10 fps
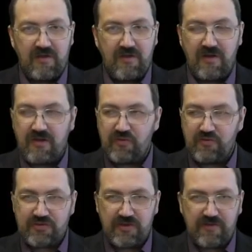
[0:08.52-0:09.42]
Для
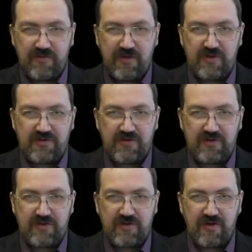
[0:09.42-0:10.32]

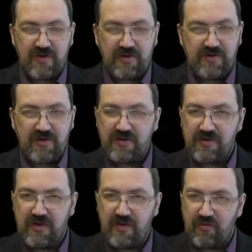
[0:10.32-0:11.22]
русскоговорящих артикль
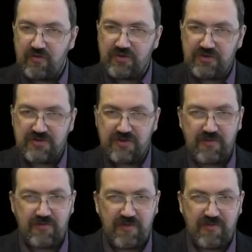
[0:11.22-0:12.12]
не очень
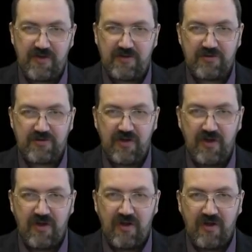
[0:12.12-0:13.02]
знакомая вещь,
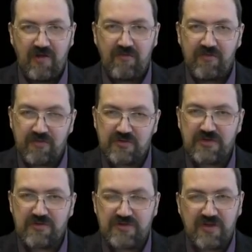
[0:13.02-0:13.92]
а в
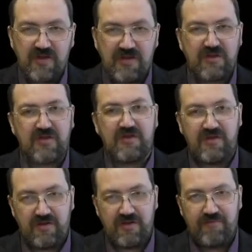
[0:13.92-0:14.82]
русском языке нет
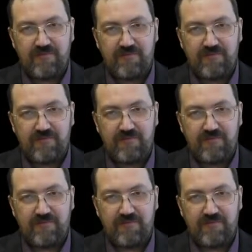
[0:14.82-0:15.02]
артикля.